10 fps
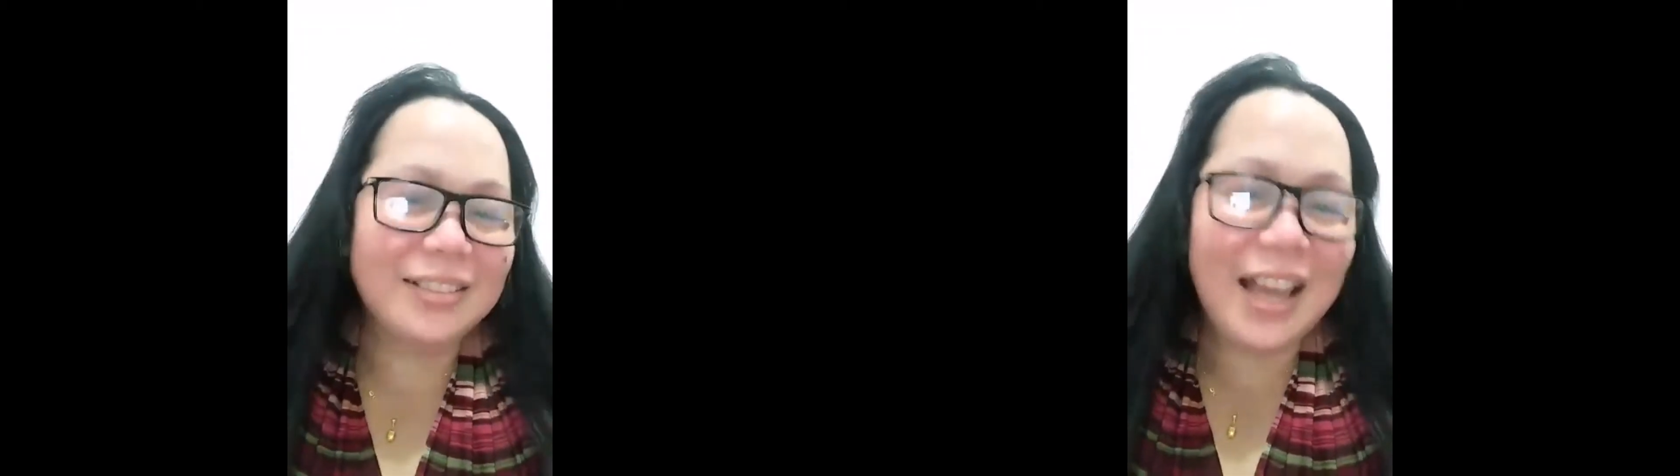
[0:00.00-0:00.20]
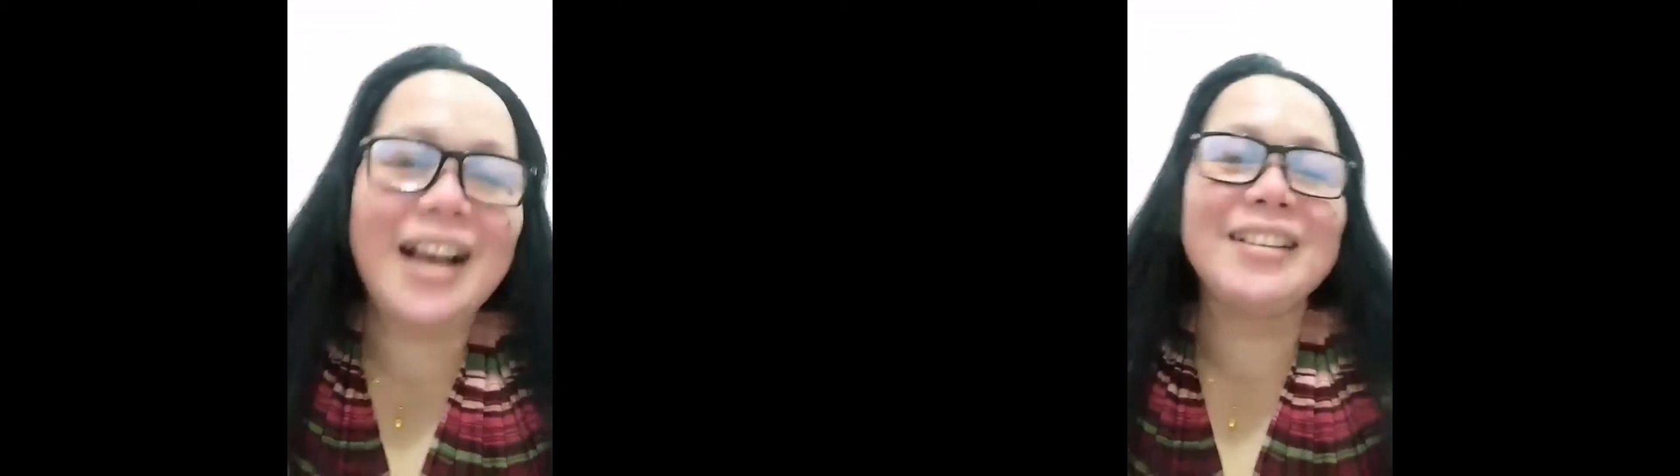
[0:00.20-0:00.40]

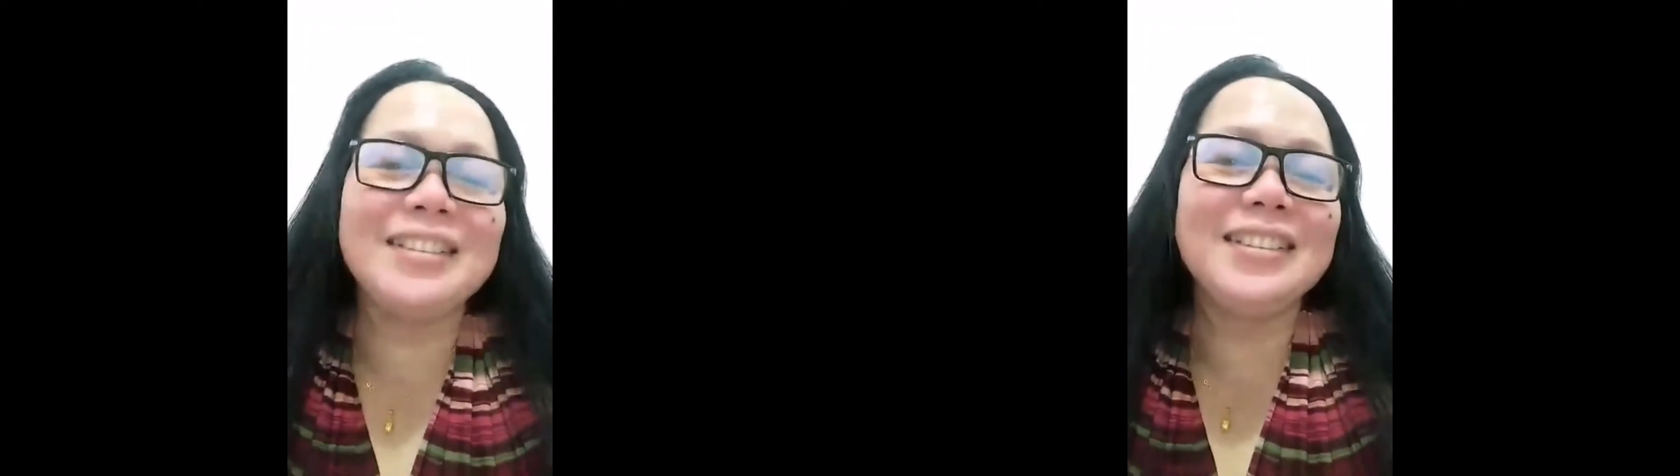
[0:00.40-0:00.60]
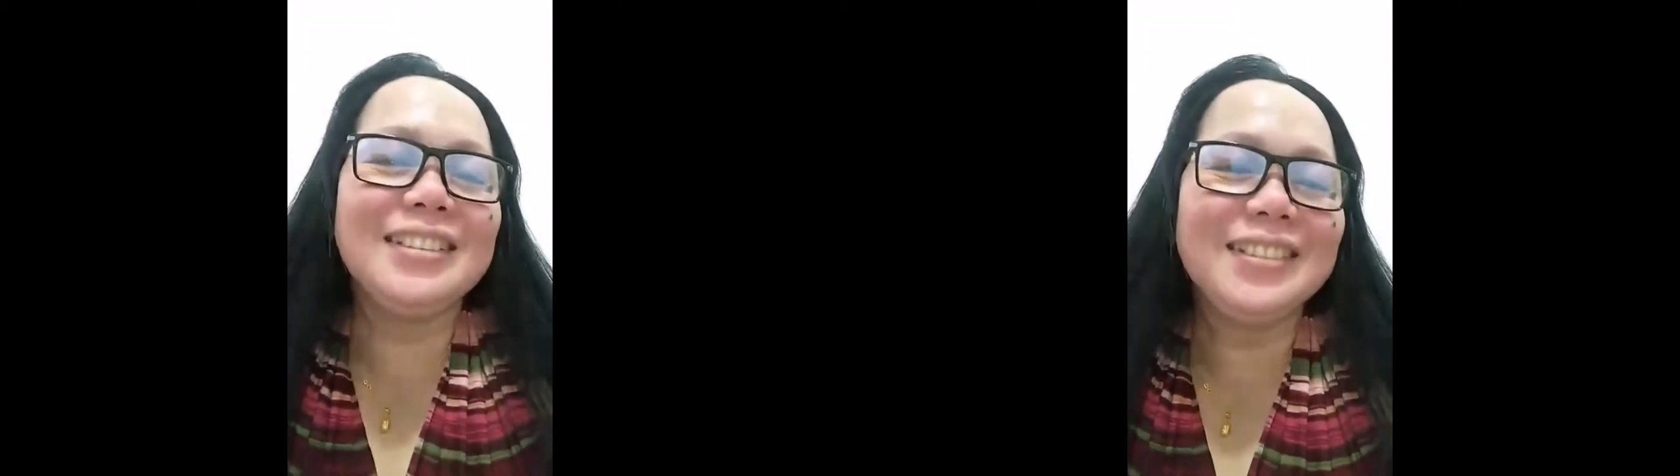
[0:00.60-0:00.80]
agtang.
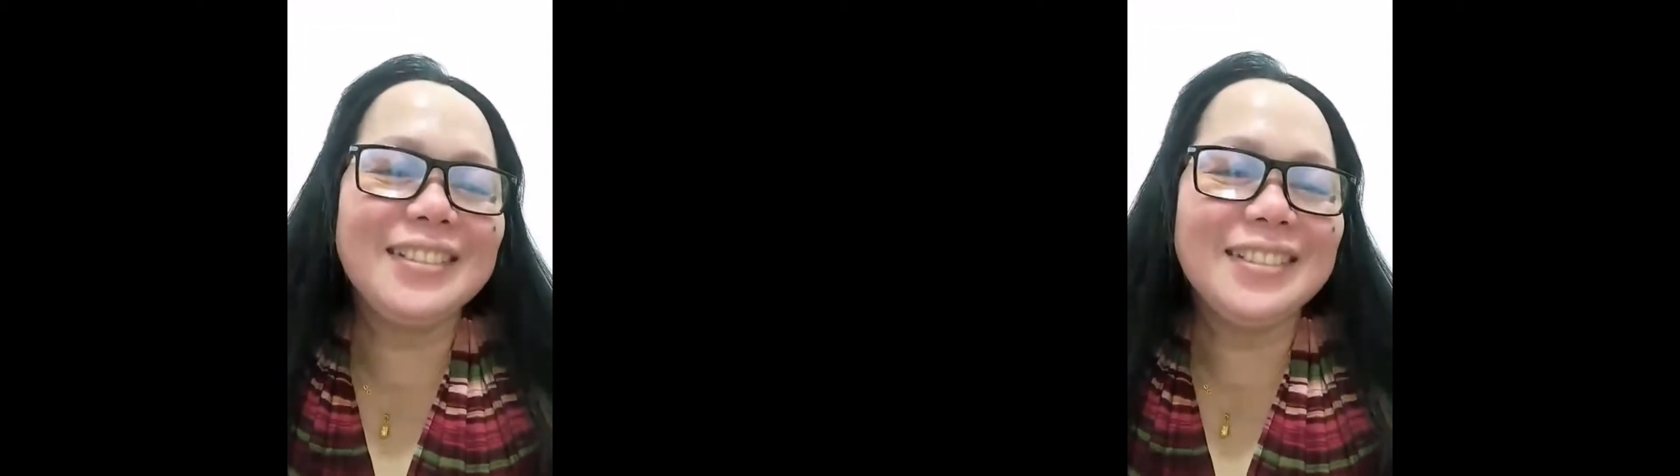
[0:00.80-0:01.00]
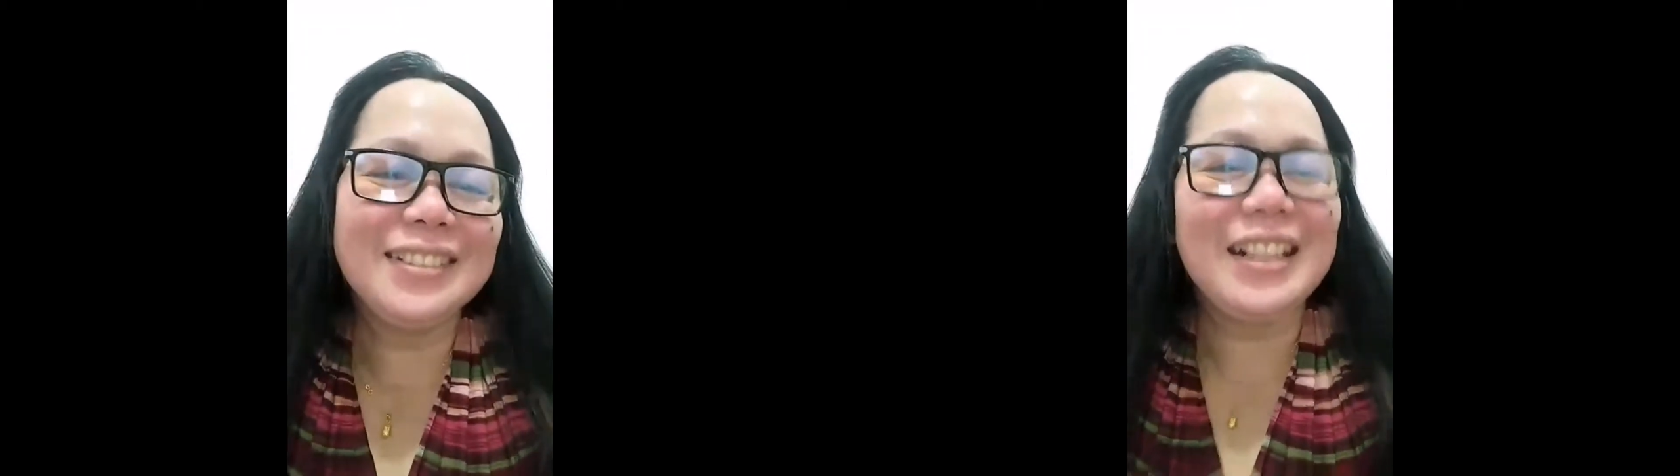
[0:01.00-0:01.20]

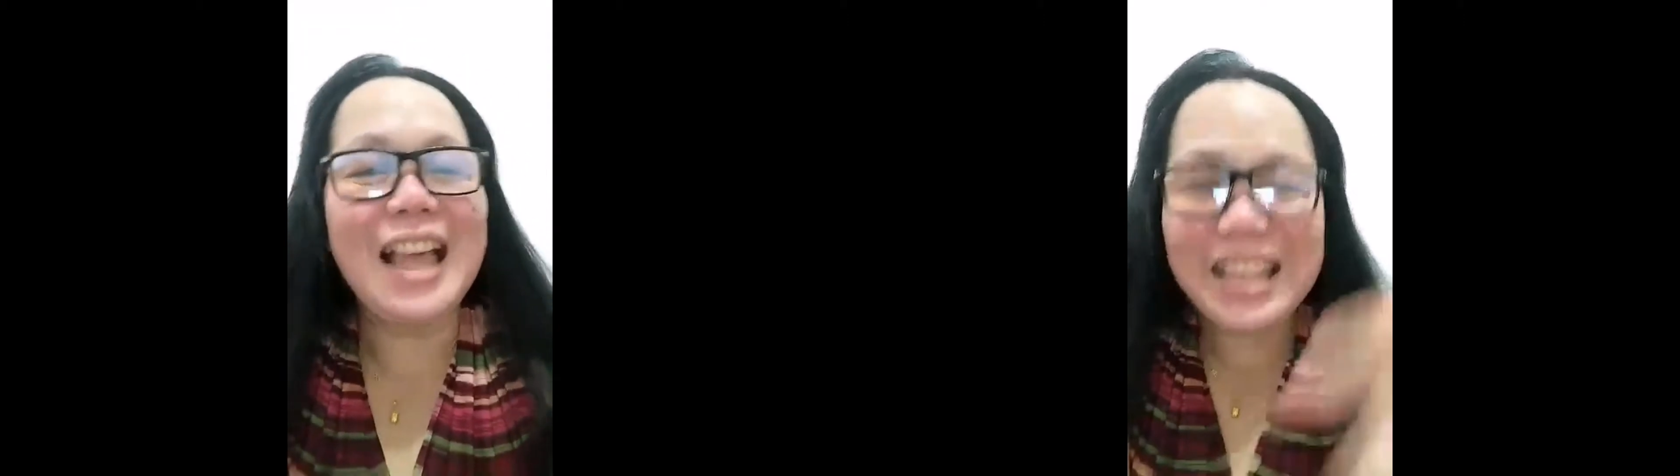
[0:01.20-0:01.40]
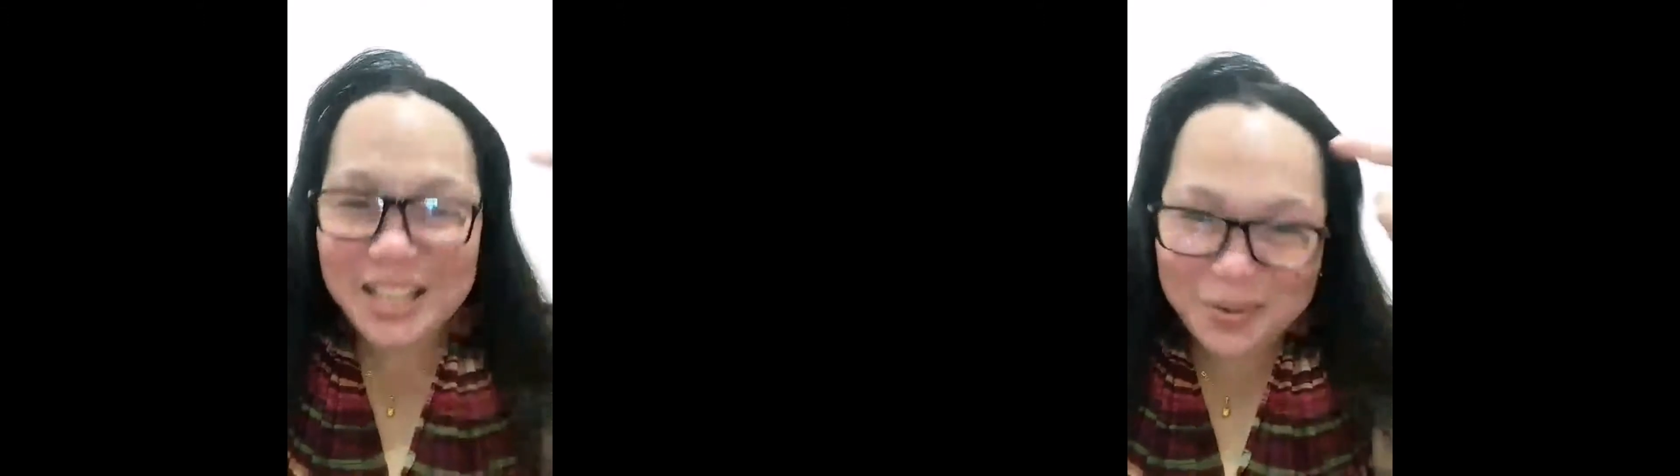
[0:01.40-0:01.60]

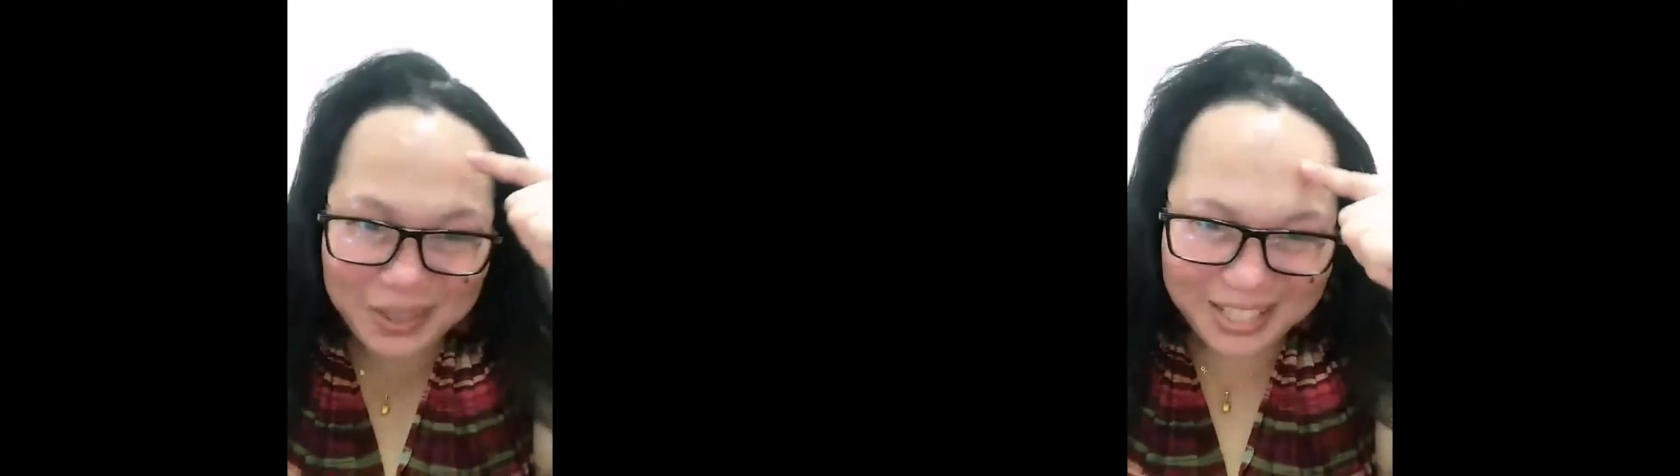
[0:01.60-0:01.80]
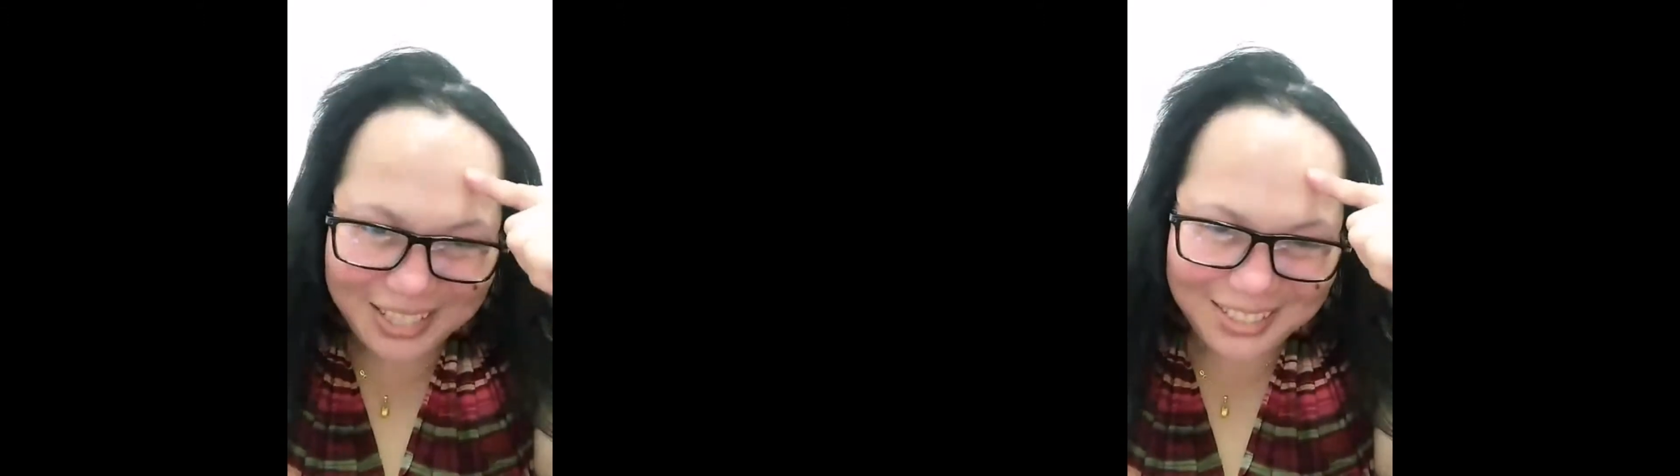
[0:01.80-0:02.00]
Like
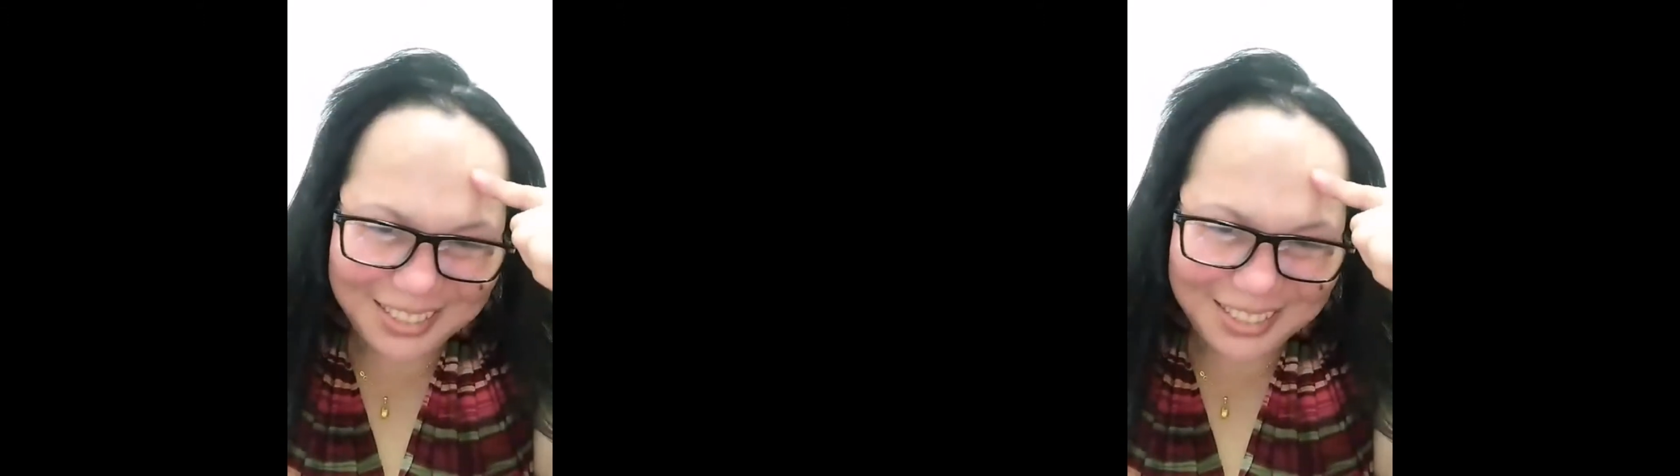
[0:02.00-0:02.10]
me!